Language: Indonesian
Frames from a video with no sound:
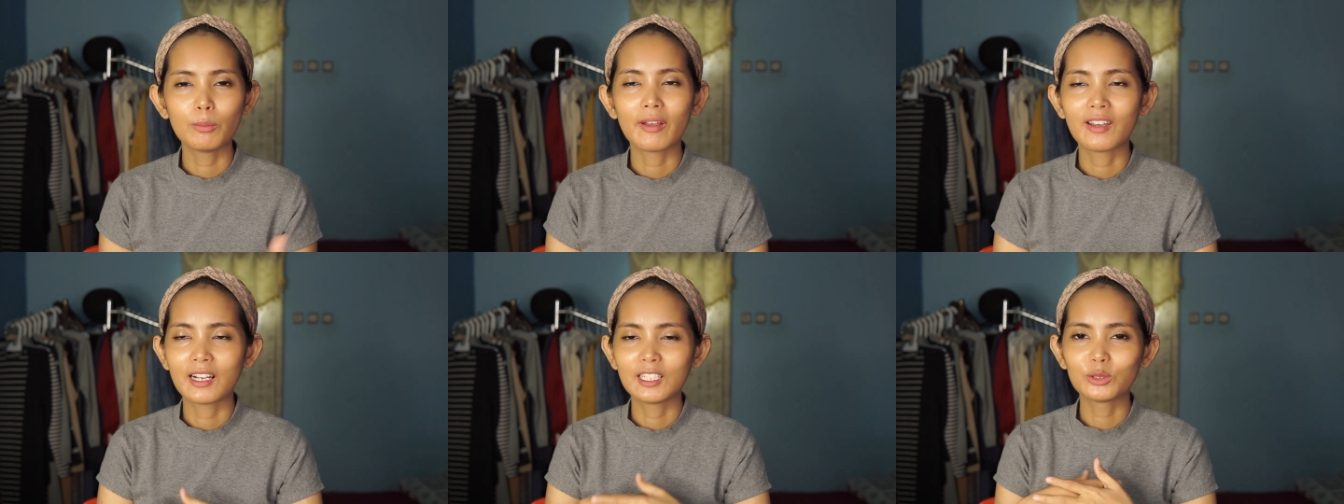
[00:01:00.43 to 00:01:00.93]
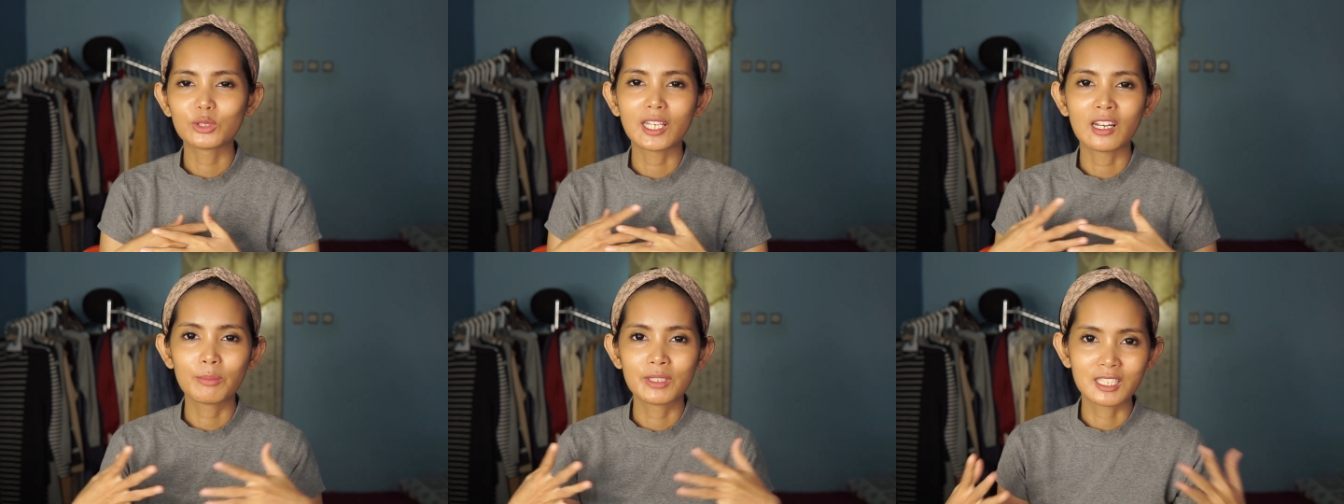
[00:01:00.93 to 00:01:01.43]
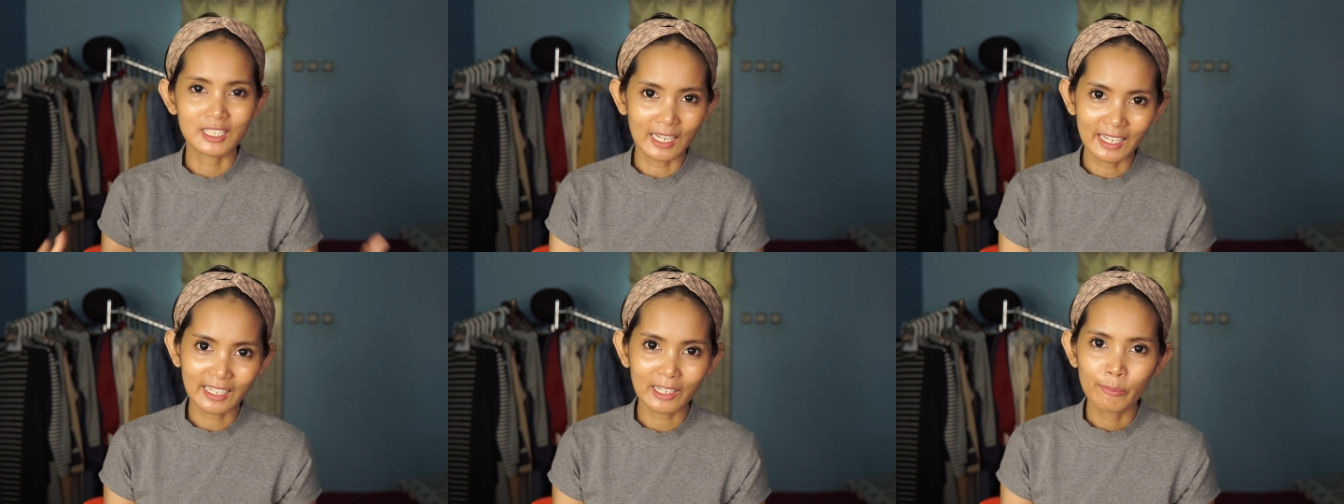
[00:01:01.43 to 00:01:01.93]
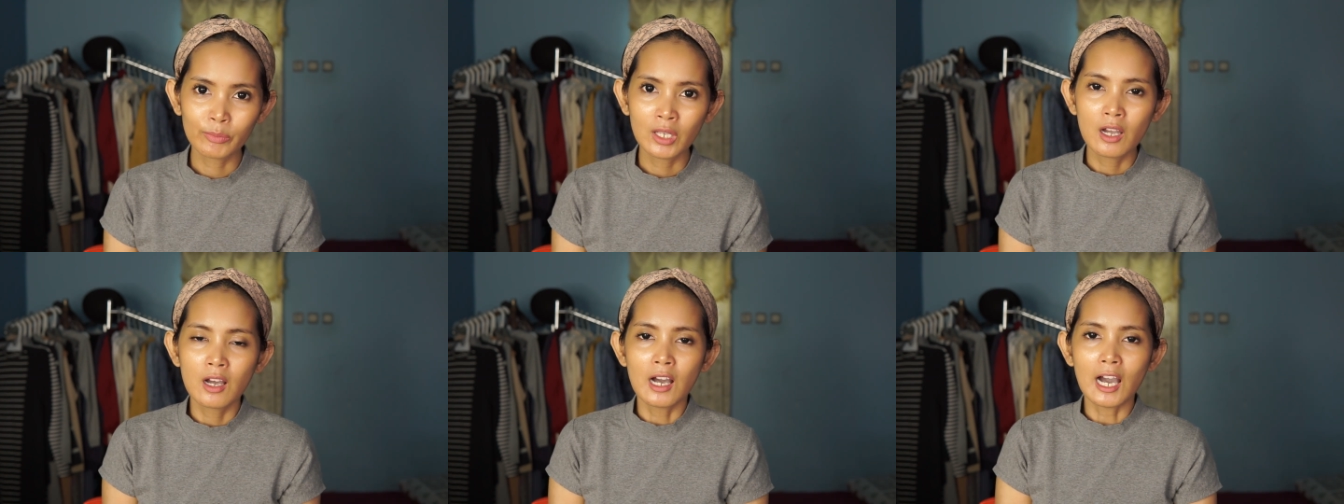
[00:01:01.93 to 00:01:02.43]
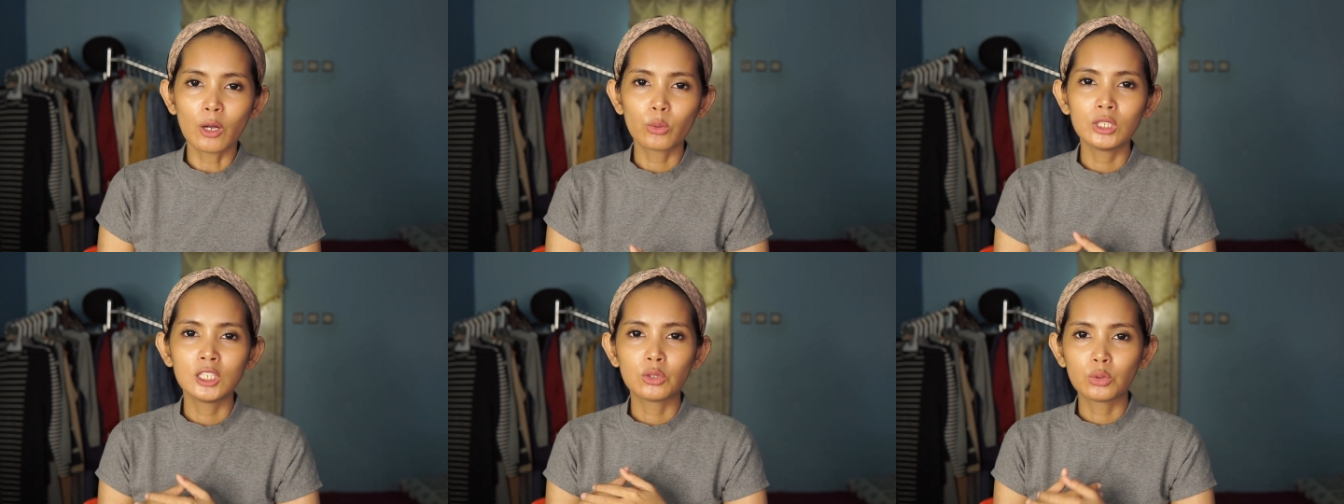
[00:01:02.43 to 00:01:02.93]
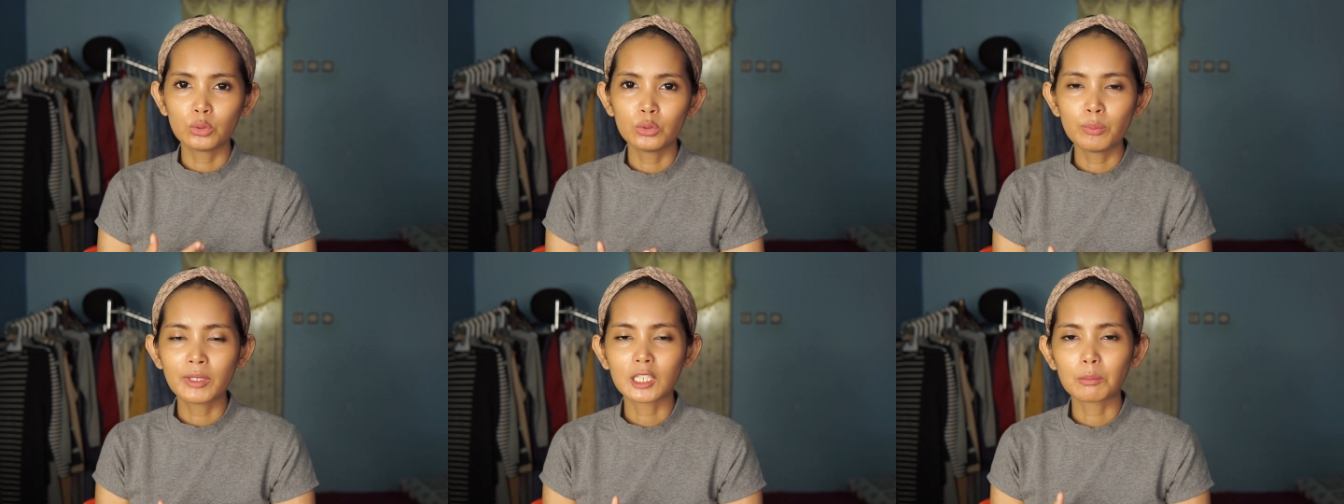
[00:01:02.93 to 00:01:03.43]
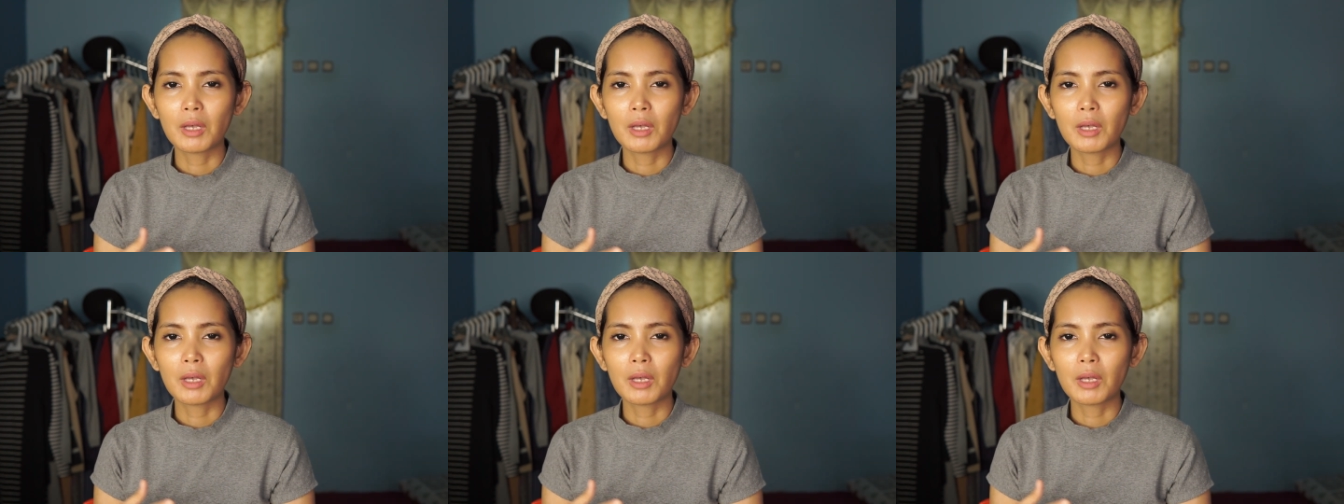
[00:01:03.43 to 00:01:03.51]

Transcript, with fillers: padahal itu salah besar. Aku itu berat